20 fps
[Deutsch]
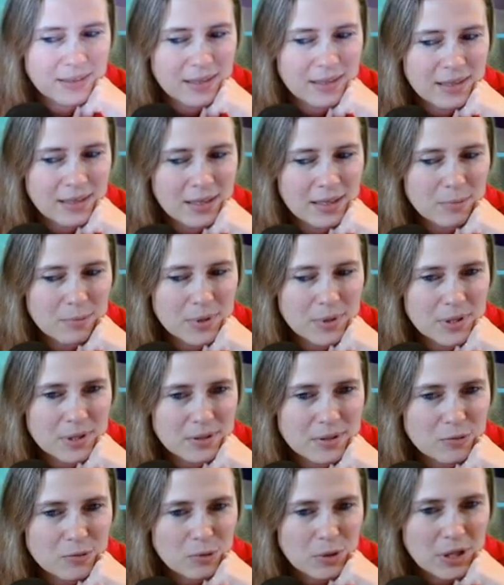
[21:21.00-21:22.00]
Habie.
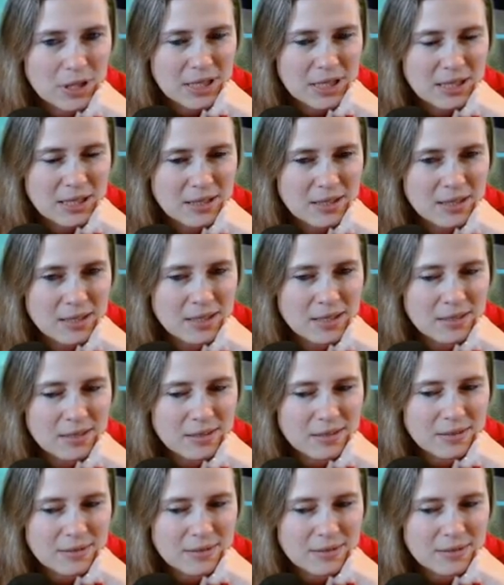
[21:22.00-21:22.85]
Sogar die nicht.